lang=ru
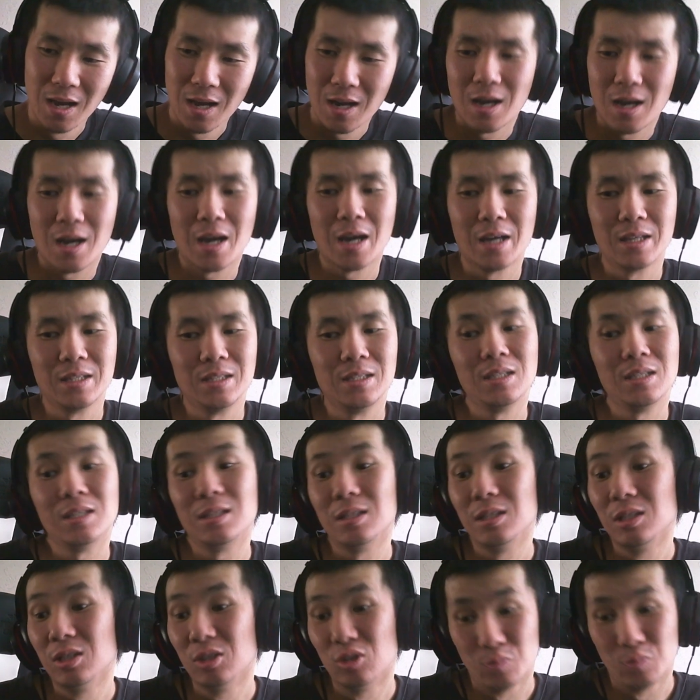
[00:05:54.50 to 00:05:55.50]
они
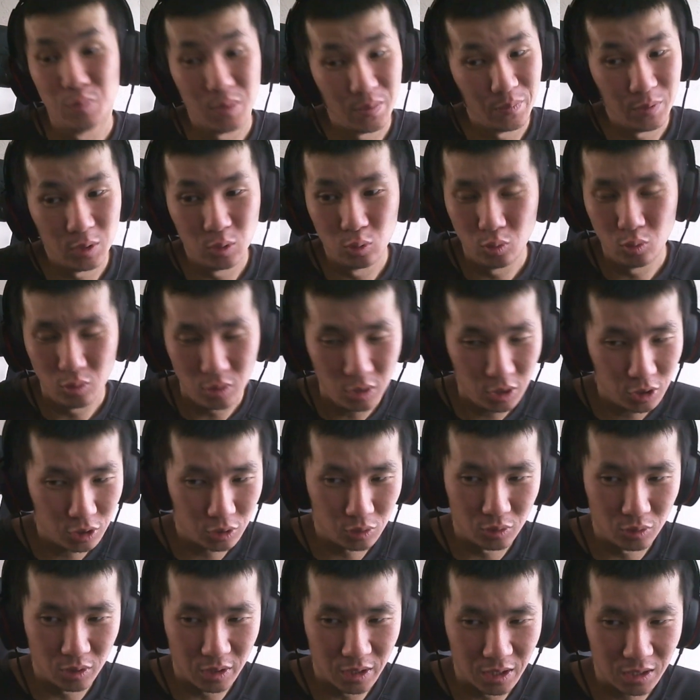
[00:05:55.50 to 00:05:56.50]
не упомянули,
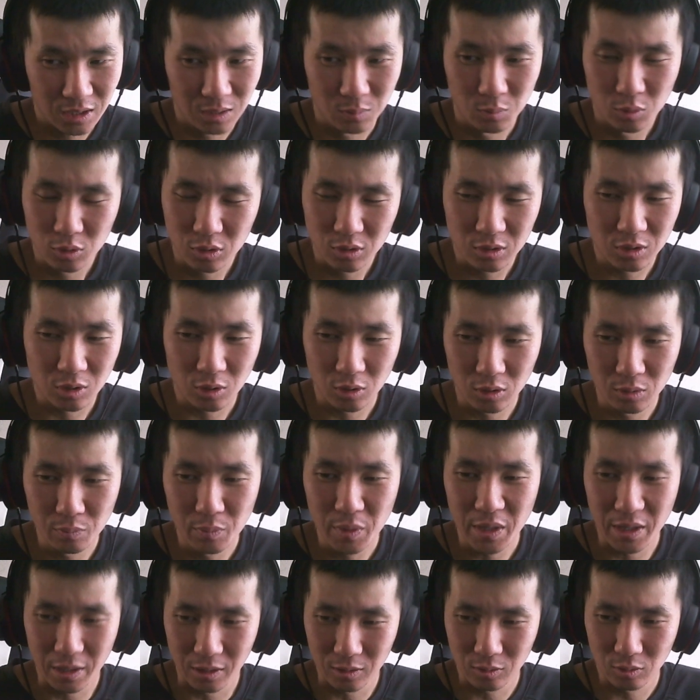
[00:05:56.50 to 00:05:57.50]
что это будет
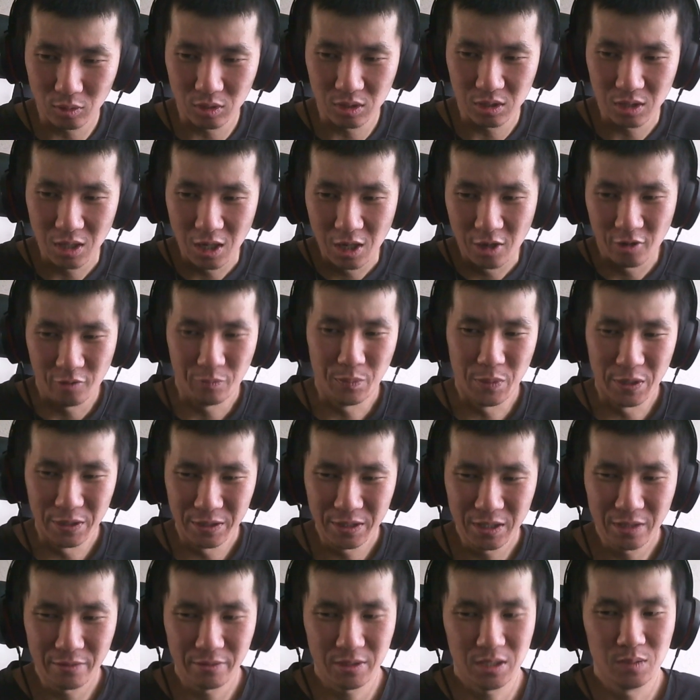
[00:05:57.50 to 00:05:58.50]
роллбэк. То есть,
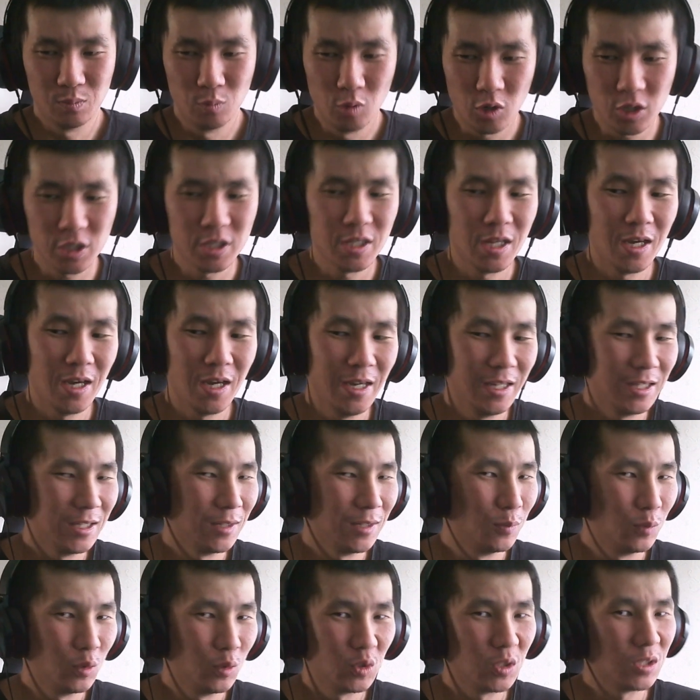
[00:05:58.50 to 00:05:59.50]
вполне возможно,
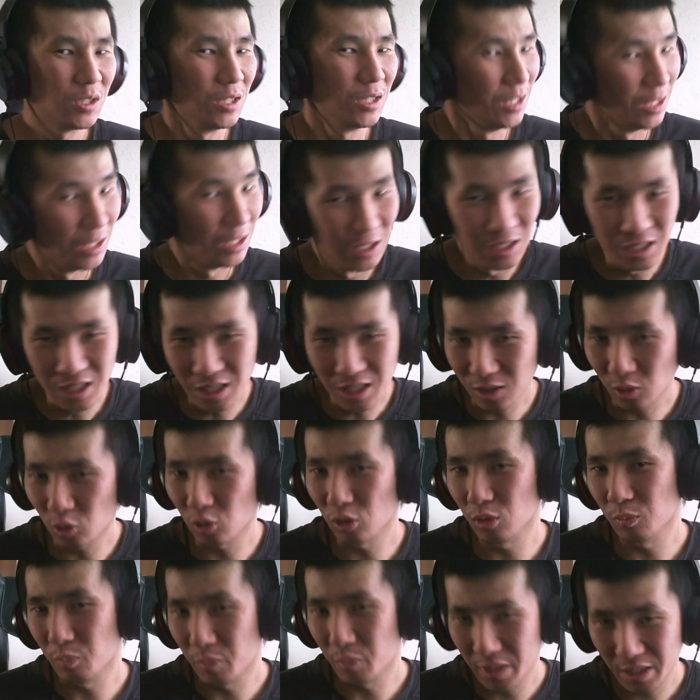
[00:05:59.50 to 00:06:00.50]
это будет не
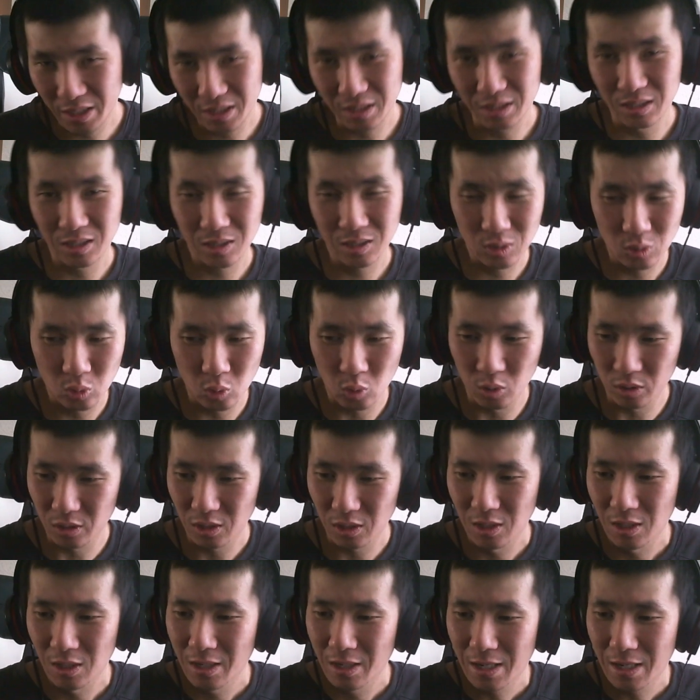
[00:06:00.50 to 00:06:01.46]
роллбэк нет-код.